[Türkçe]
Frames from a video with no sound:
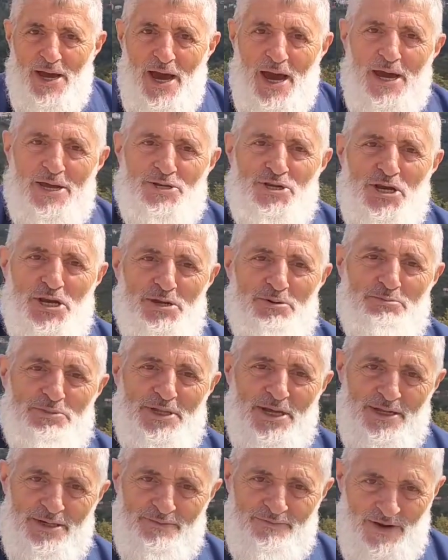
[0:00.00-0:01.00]
Her
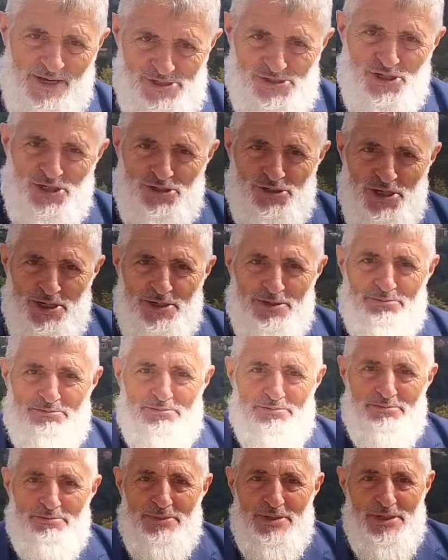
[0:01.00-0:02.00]
şeyimden vazgeçerim.
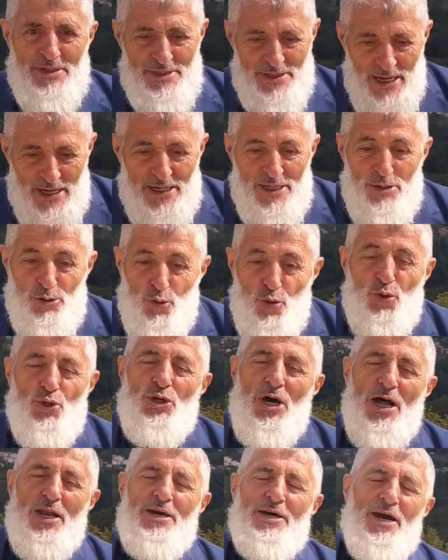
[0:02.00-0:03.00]
Yani
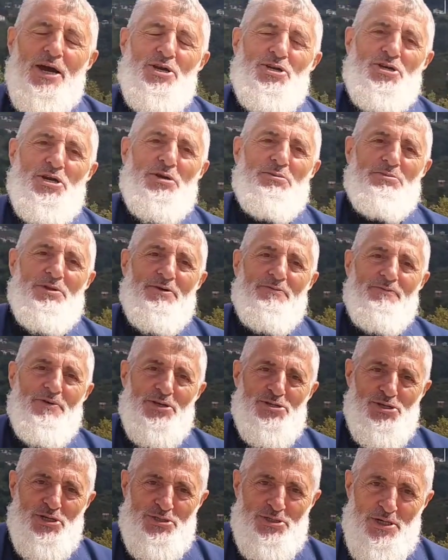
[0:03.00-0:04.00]
dünyalık her şeyimden
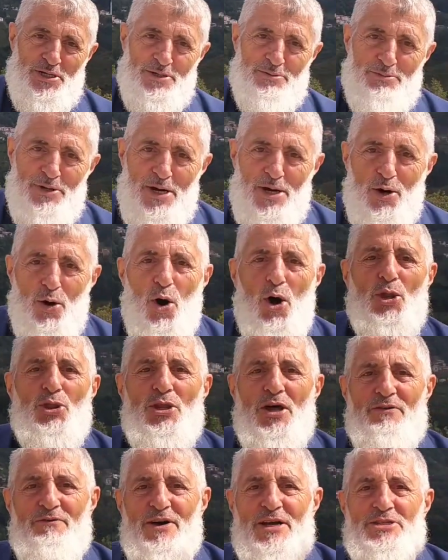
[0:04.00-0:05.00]
vazgeçerim.
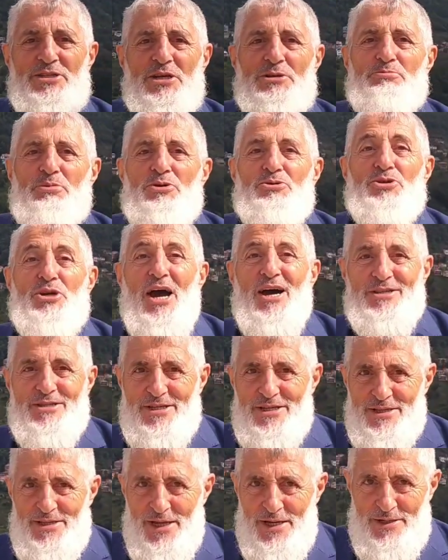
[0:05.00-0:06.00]
Ondan vazgeçmem
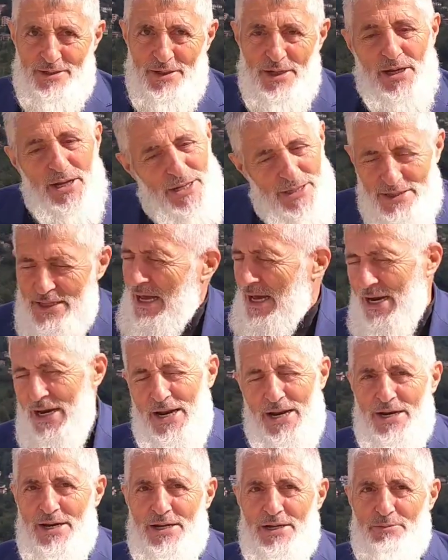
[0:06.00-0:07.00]
şahsımda.
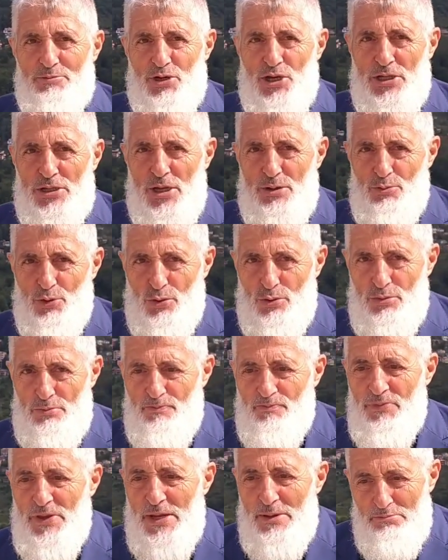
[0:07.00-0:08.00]
Diğerlerini bir şey demiyorum.
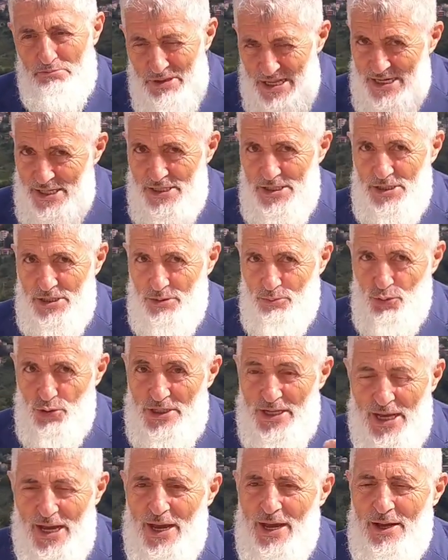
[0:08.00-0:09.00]
Birincisi
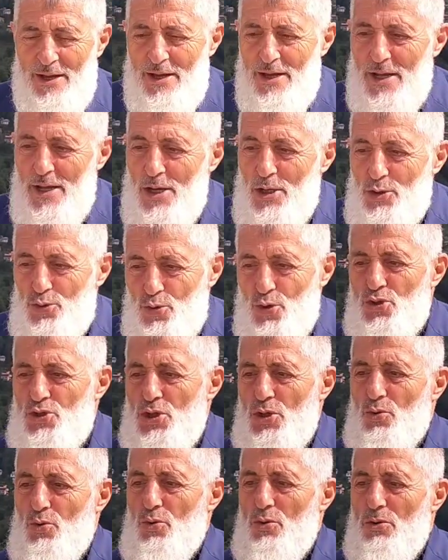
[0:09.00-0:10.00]
bu. Niye?
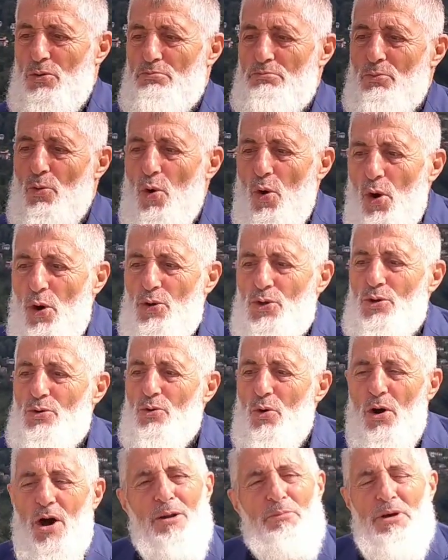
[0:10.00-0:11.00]
Çünkü
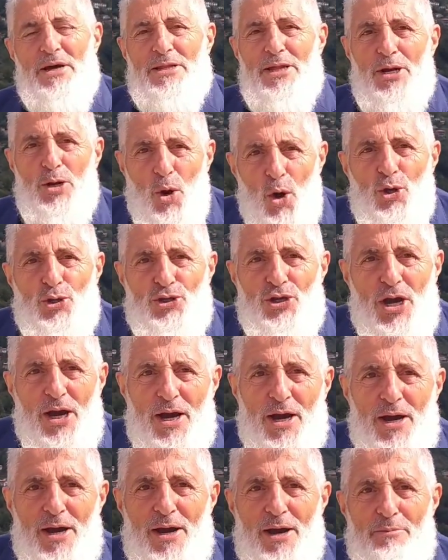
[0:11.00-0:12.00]
onu olmadan önce
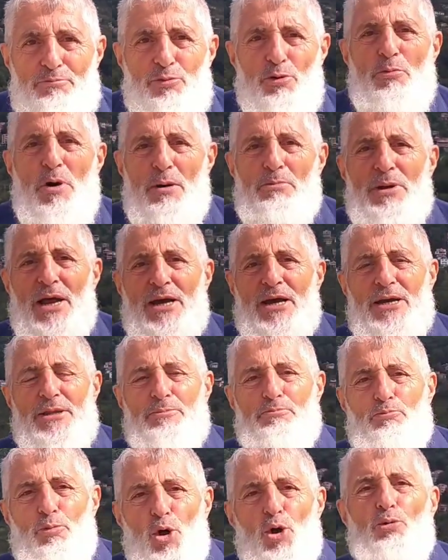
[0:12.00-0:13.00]
bu memleket
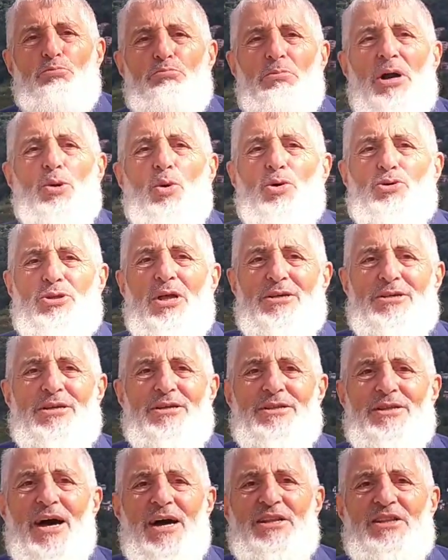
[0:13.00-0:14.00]
bölünme
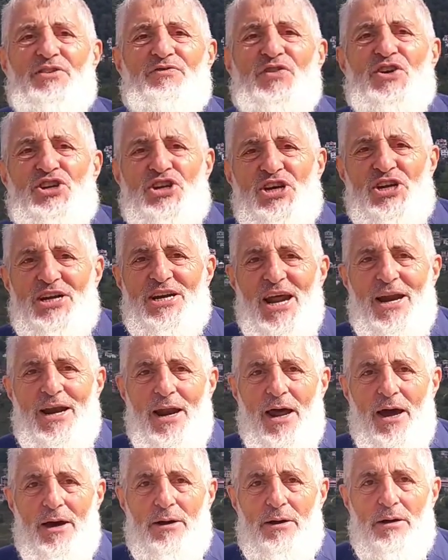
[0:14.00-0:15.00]
noktasındaydı
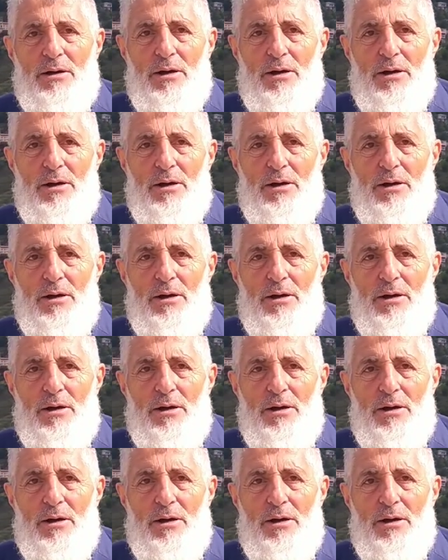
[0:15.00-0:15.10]
fikirlerle.